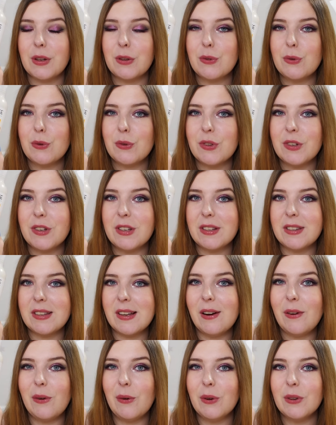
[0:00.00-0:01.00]
So sieht
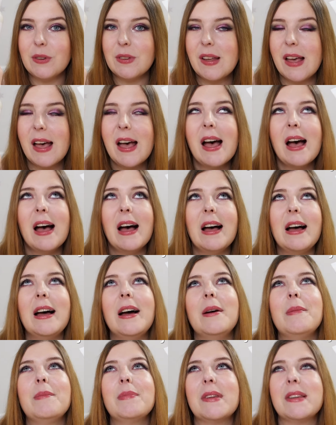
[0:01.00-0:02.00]
das aus.
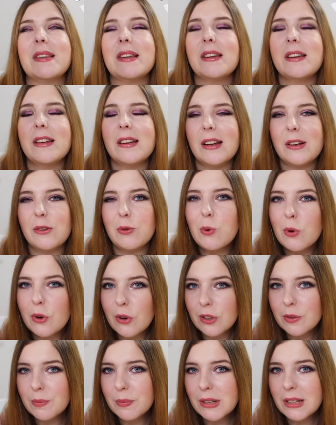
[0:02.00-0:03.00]
Ähm, das ist ja eine
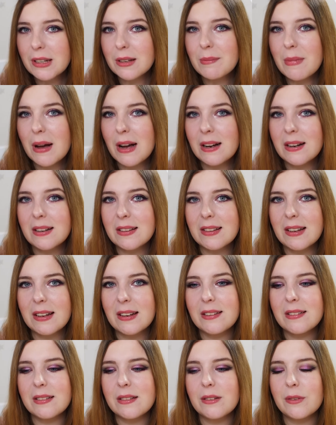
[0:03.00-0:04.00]
Naturkosmetikmarke
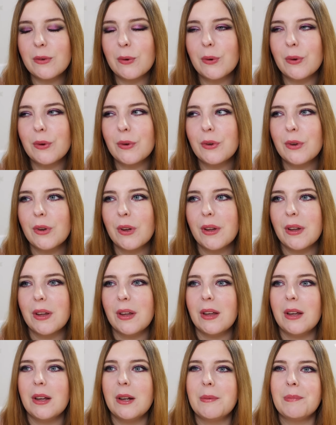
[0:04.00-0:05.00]
Sante und
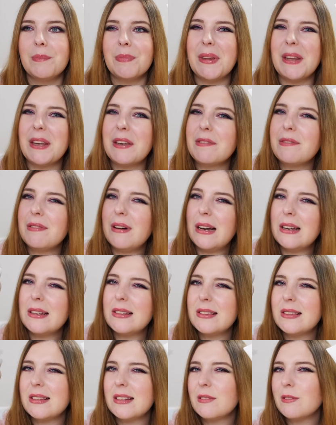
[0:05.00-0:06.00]
ich
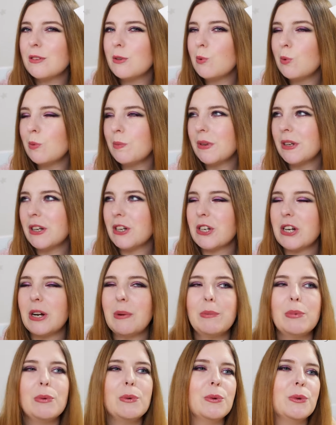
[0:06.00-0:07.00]
weiß nicht, wie gut mir das
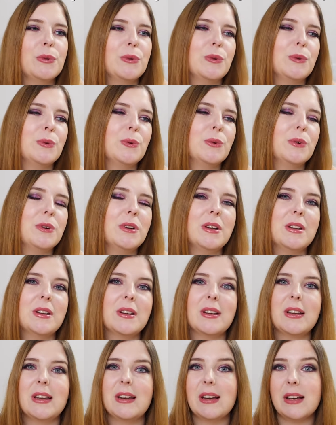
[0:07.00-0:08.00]
Shampoo und so
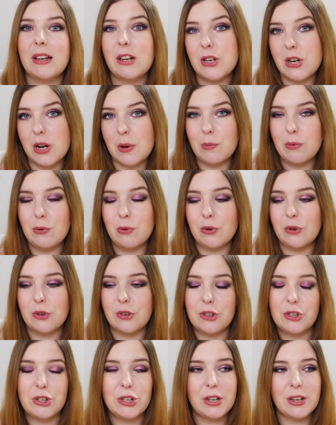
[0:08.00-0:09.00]
generell Shampoo und
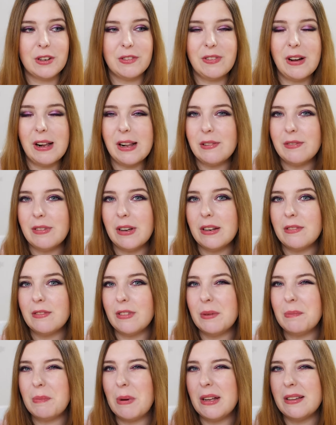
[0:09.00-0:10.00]
Conditioner gefallen
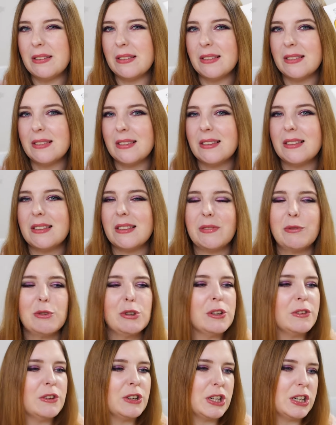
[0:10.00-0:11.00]
werden, weil meistens ist,
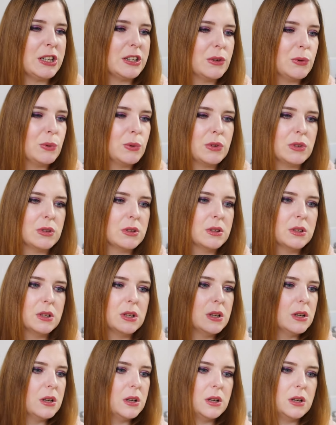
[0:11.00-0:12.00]
wird ja wahrscheinlich dann ohne
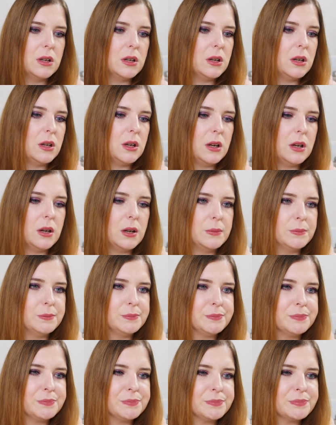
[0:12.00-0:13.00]

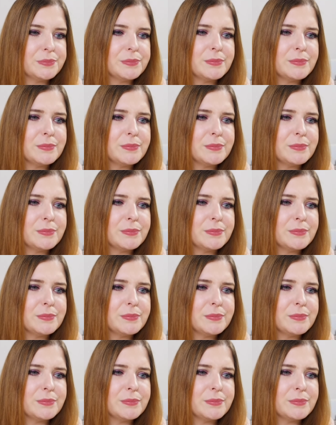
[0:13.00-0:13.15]
ähm,